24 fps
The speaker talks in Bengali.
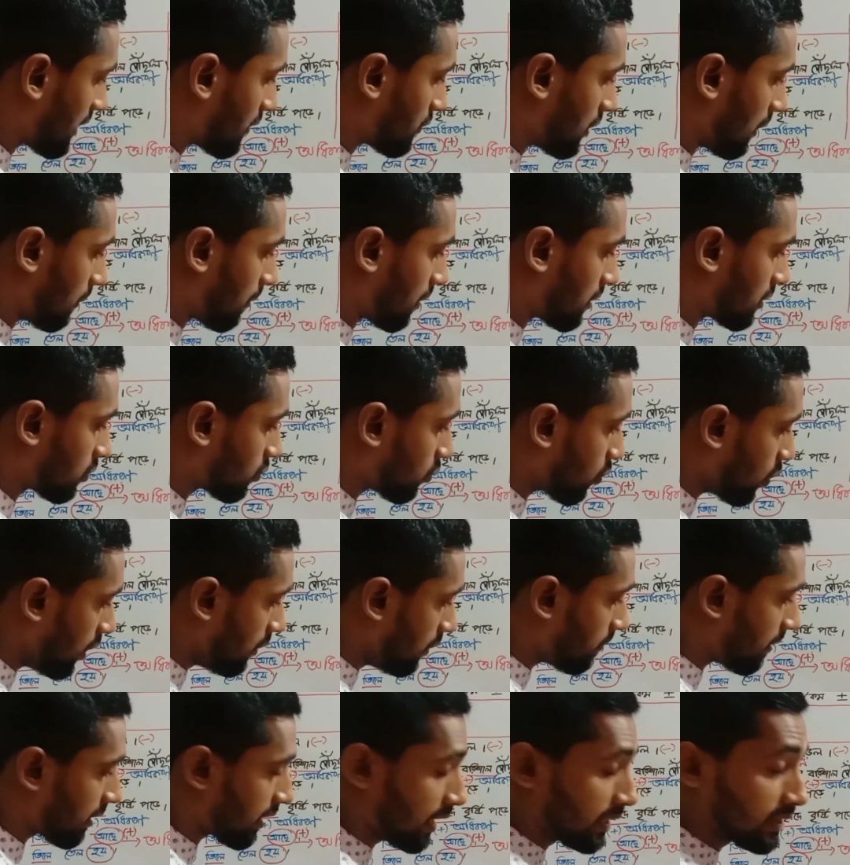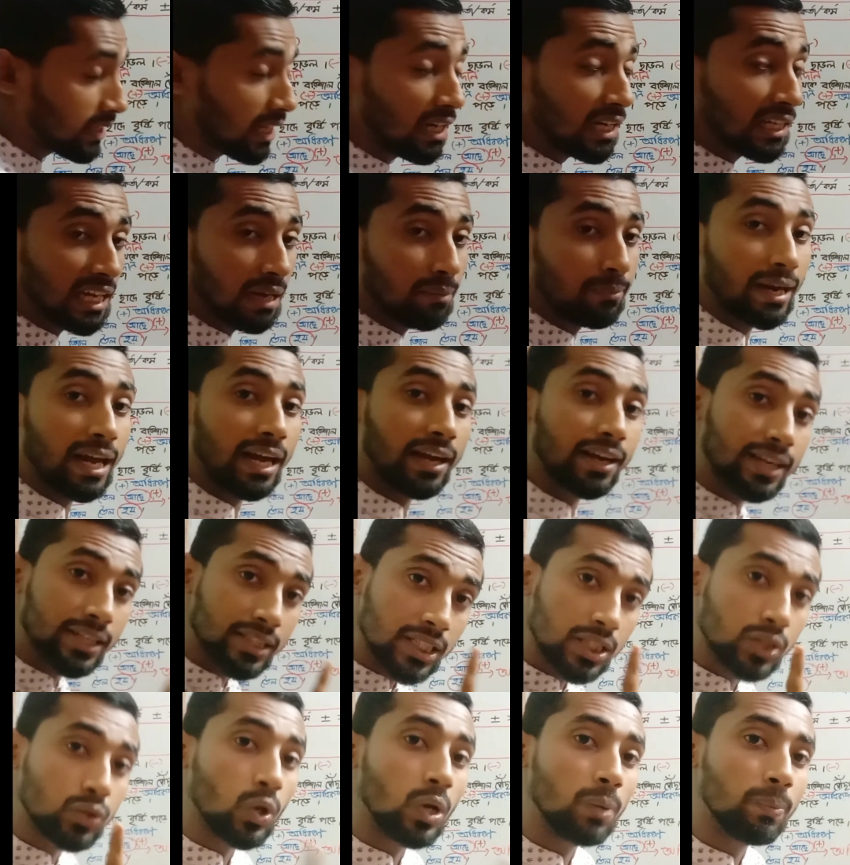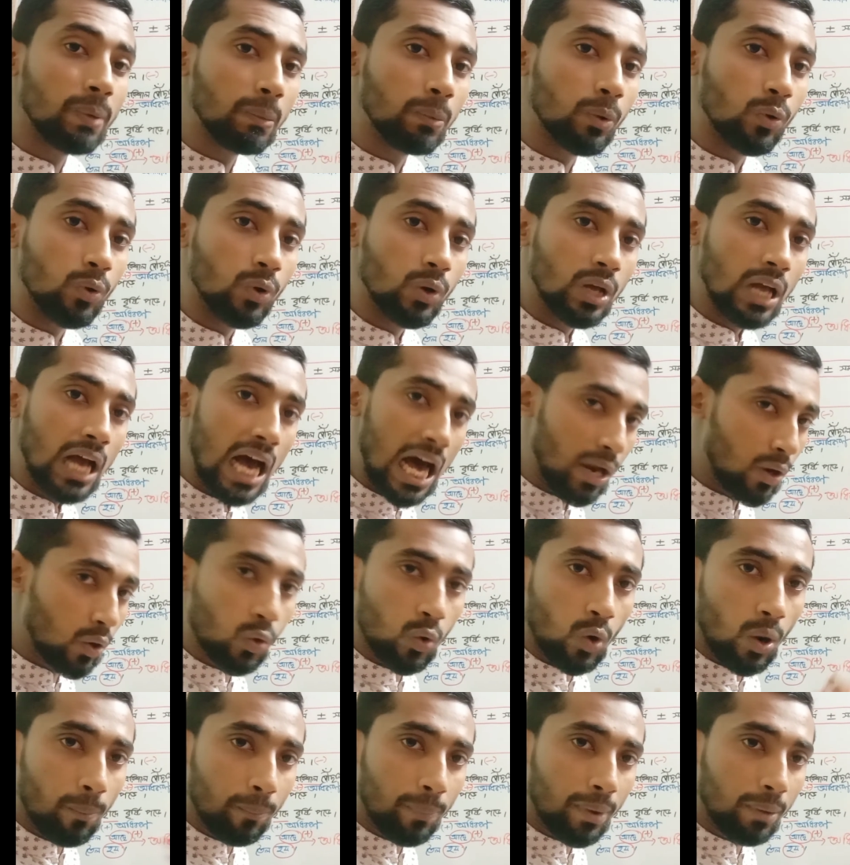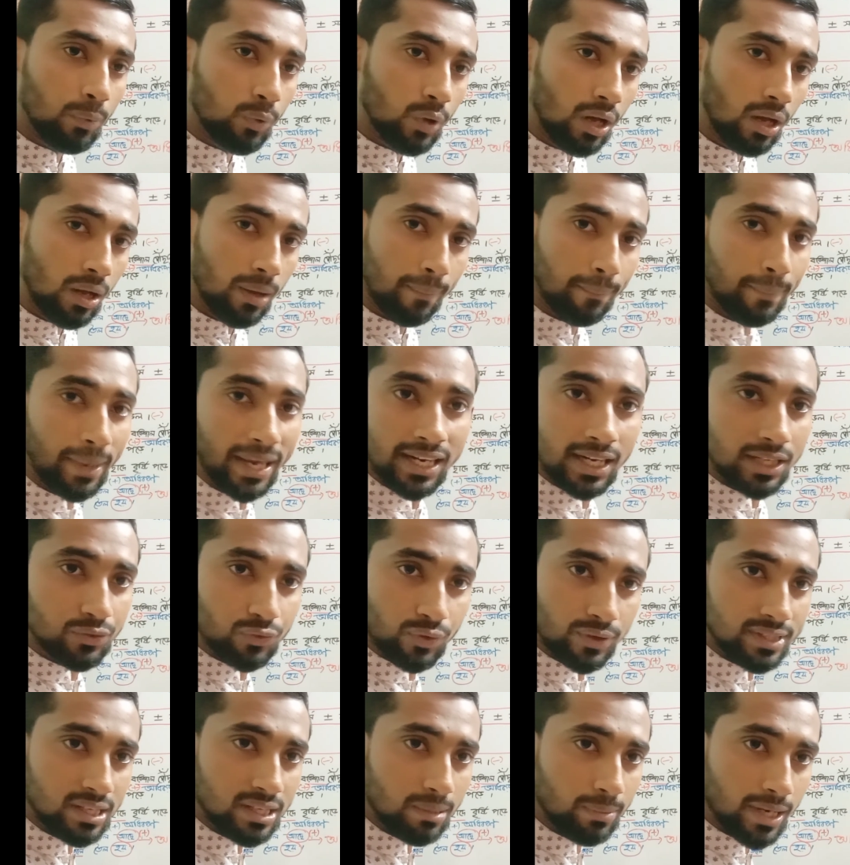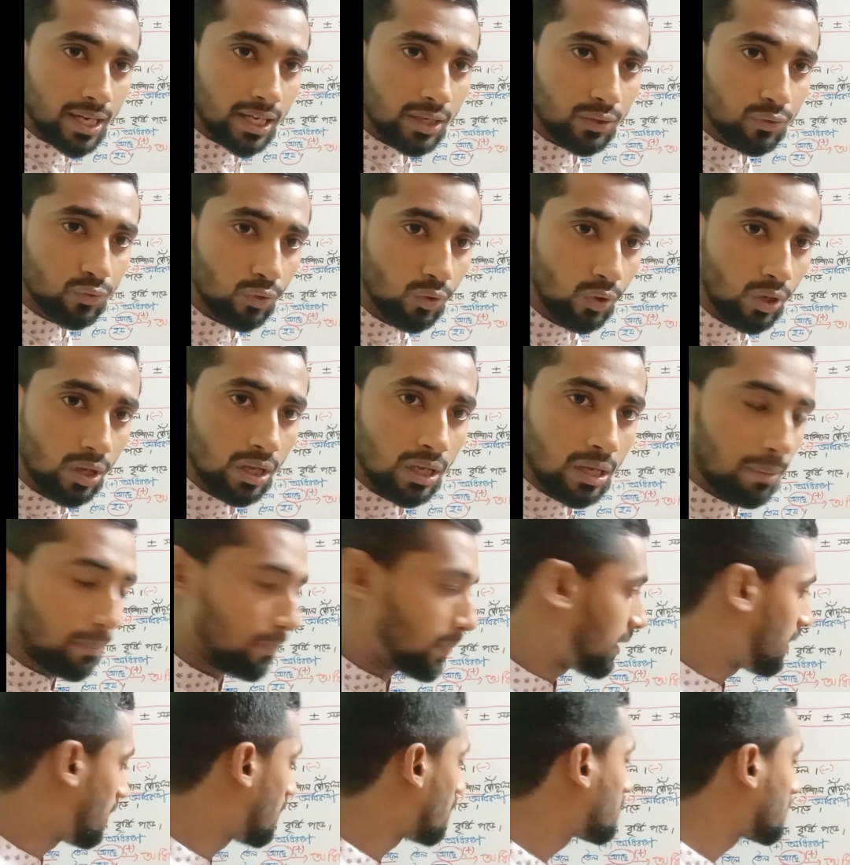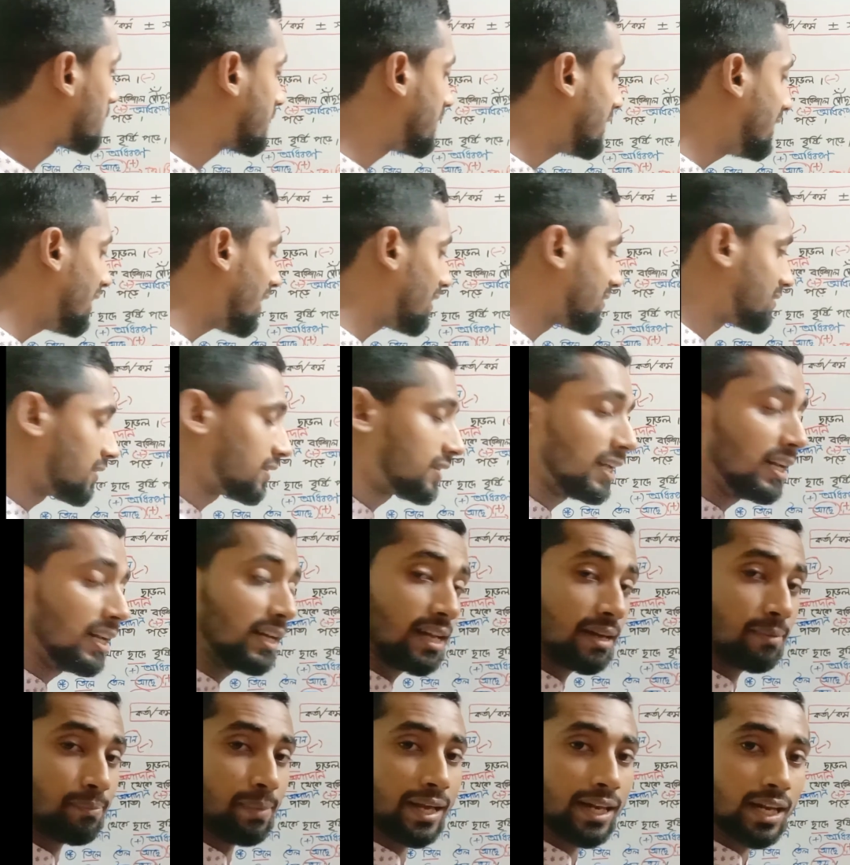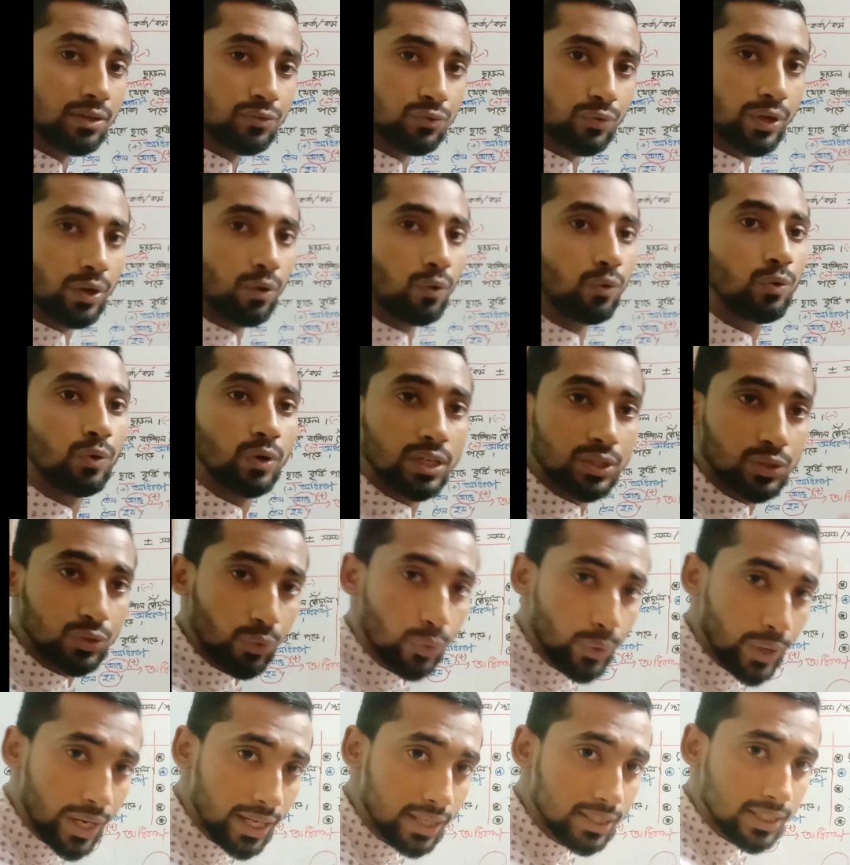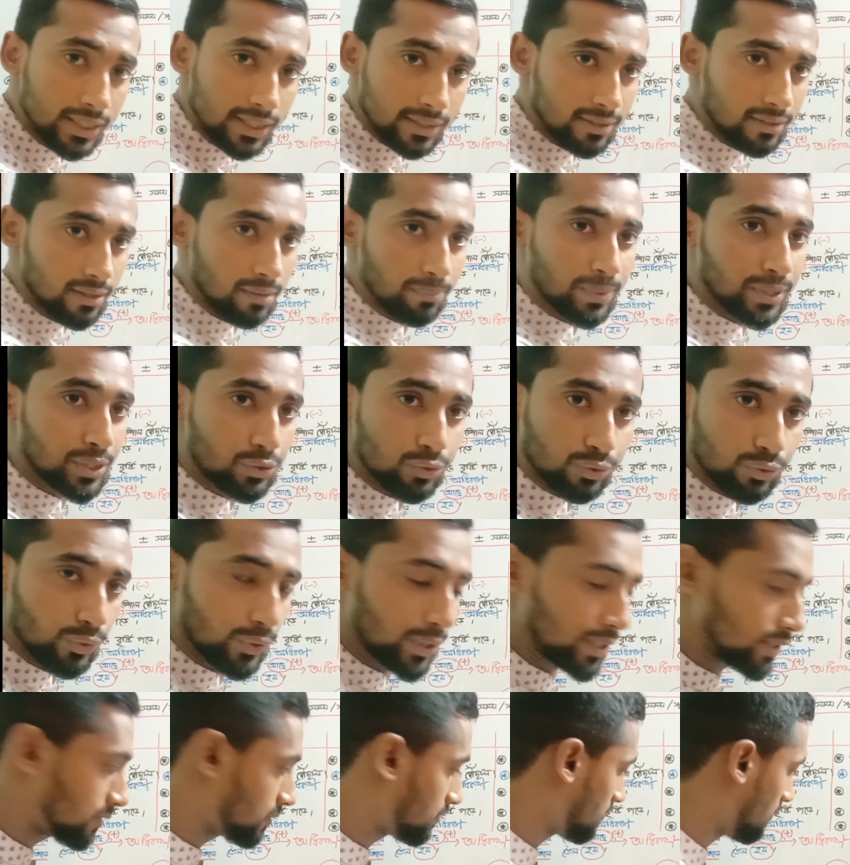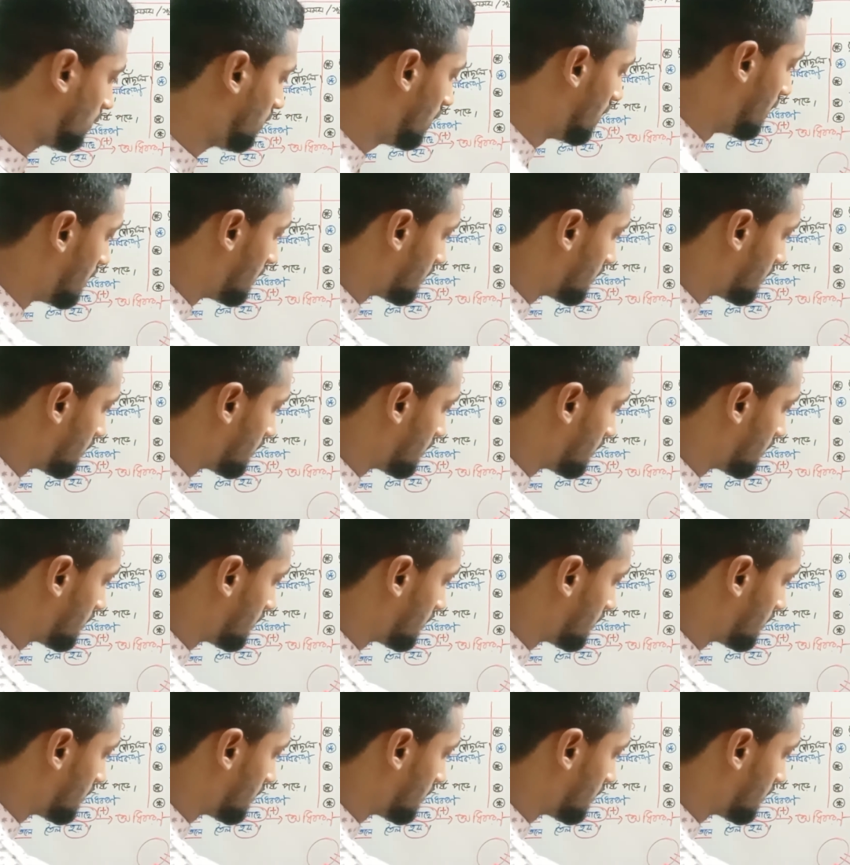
কেউ যদি আমরা তৈল বানাই তাহলে কি আমরা এক কেজি তৈল পাবো আরো কম পাবো না মাইনাস হয়ে যাবে না কিছু বা তিল আছে তিলটা মাইনাস হয়ে অন্য কিছু হয়ে যেতেছে না বিচ্যুত হয়ে যেতেছে না